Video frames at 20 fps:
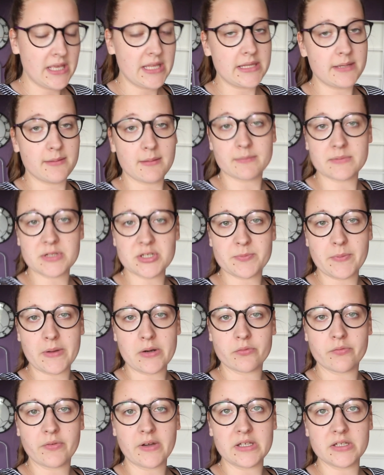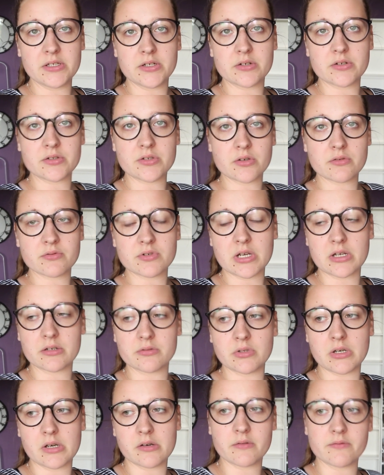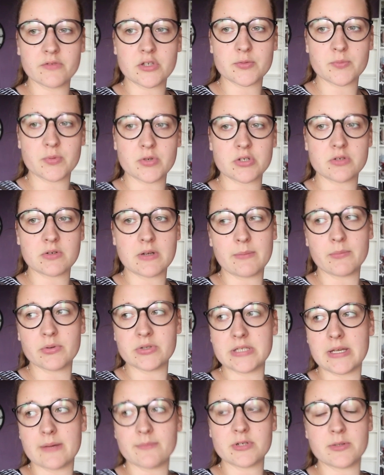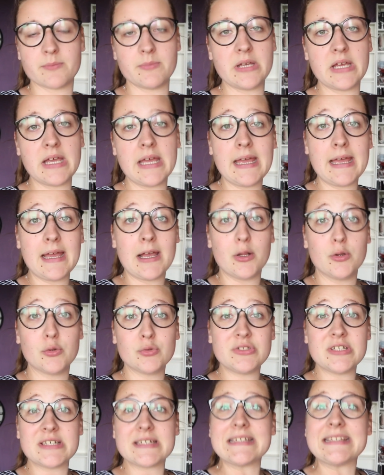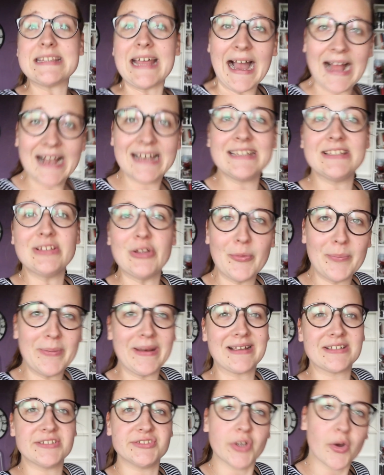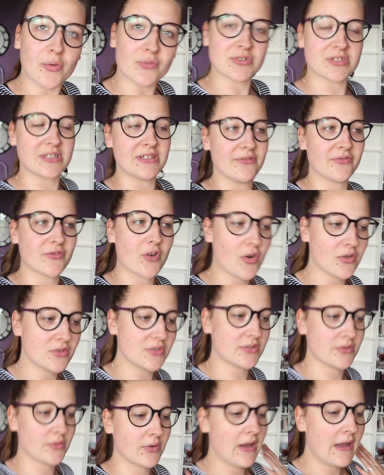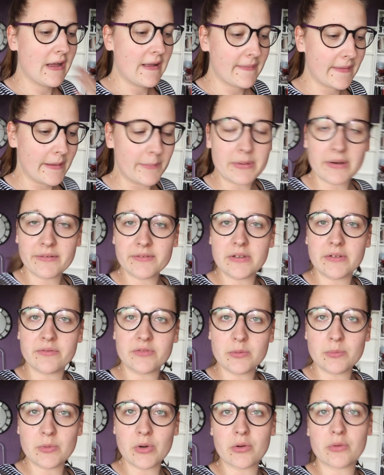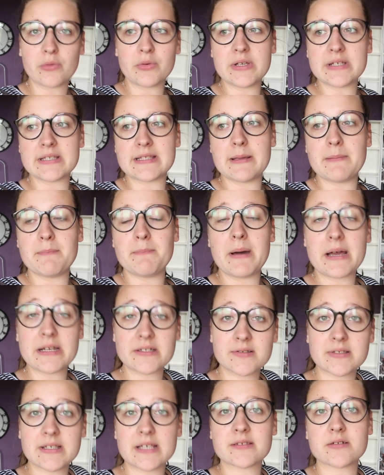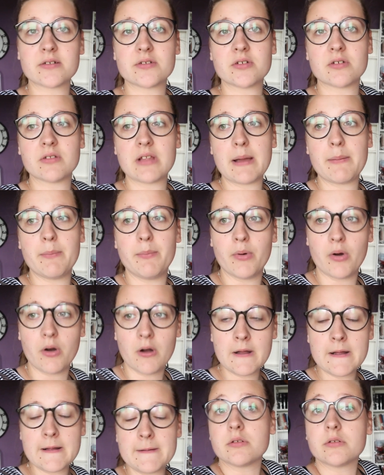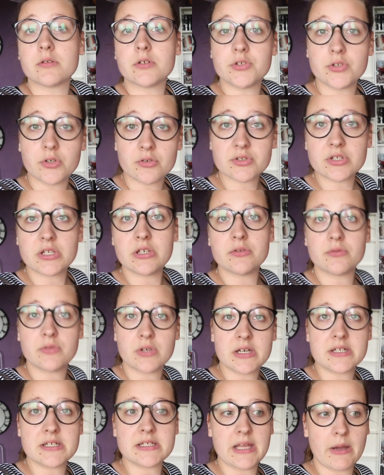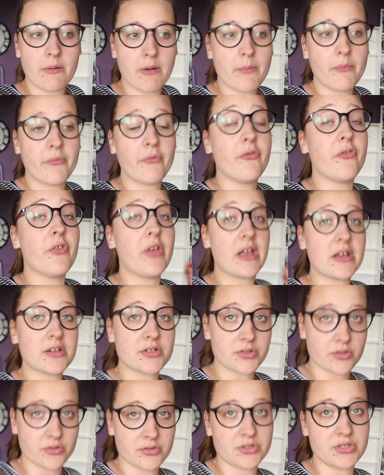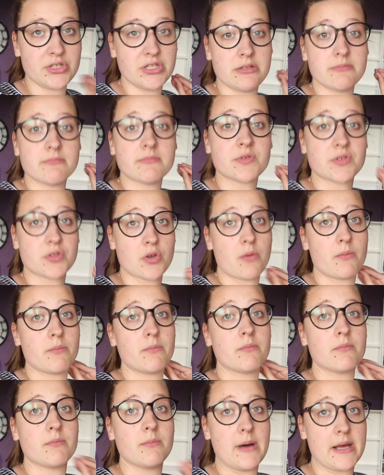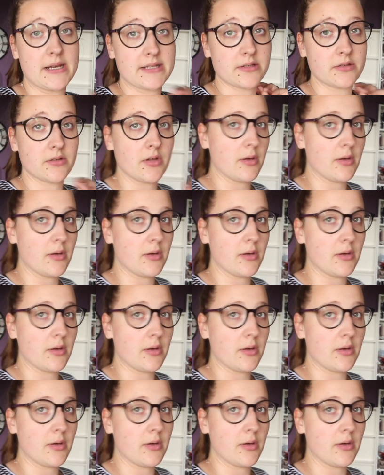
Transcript: Nie mam też paru fajnych książek, które również pożyczyłam, bo chciałam, żeby ludzie czytali dobre książki. W końcu naprawdę w tym roku jestem bardzo zaskoczona, bo książki, które czytałam w większości są bardzo